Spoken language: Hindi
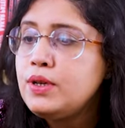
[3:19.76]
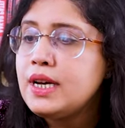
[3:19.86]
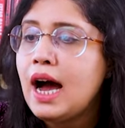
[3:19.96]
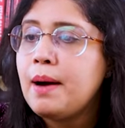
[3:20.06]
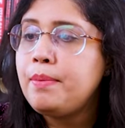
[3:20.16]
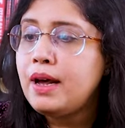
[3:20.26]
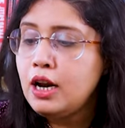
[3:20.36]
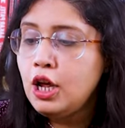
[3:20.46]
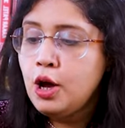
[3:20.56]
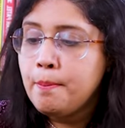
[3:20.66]
यू यहाँ पर
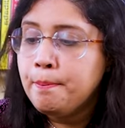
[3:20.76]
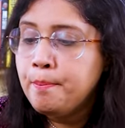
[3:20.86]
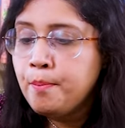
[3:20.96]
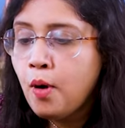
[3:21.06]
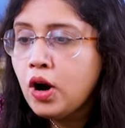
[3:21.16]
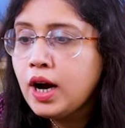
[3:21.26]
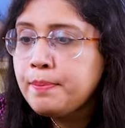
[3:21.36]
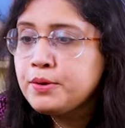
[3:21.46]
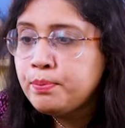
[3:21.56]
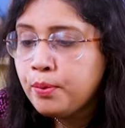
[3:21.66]

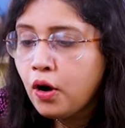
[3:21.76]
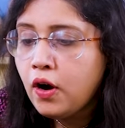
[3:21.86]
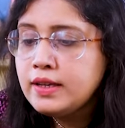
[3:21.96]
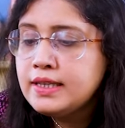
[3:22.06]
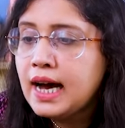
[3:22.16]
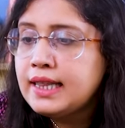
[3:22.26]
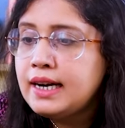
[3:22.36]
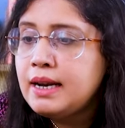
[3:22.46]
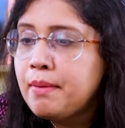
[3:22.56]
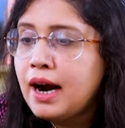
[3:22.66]
मॉकअप्स बहुत
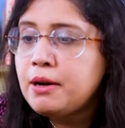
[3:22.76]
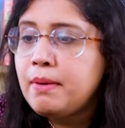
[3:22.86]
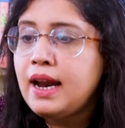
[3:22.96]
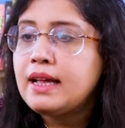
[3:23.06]
ज्यादा डिमांड में